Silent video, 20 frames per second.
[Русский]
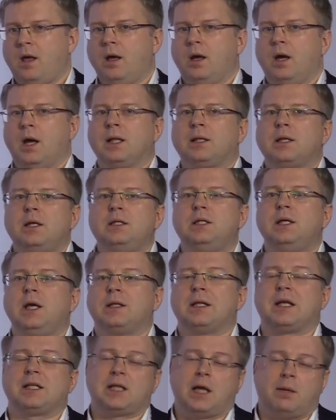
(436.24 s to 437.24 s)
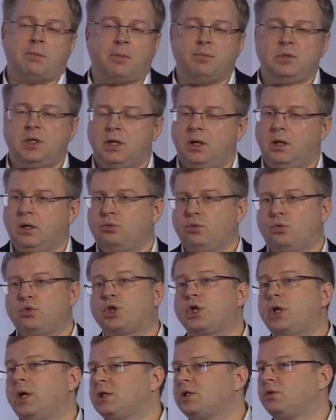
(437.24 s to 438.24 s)
Эта идея на самом деле
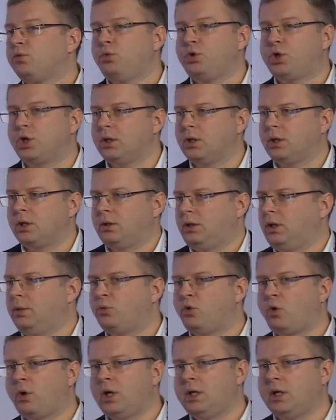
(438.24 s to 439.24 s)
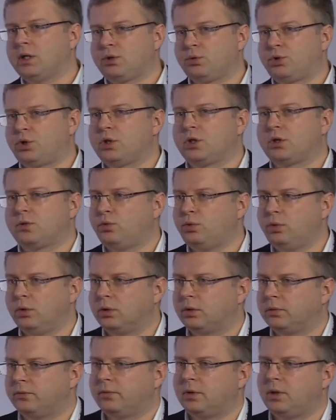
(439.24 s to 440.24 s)
уже озвучена и много лет
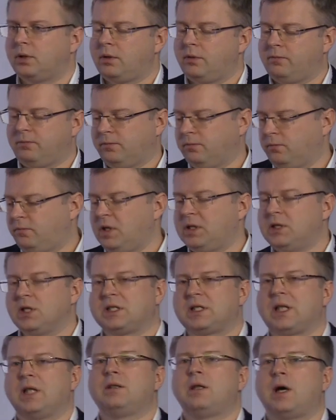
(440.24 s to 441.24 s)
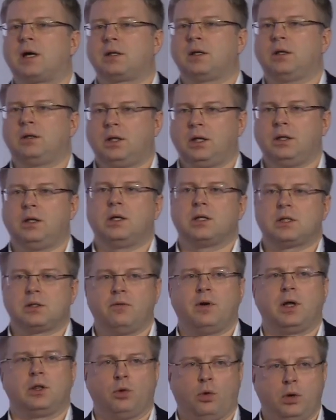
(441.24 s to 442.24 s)
существует в виде стандарта 3DS
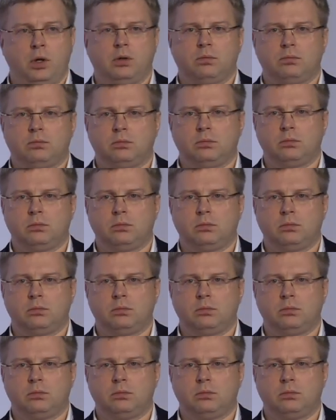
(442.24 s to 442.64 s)
2.0.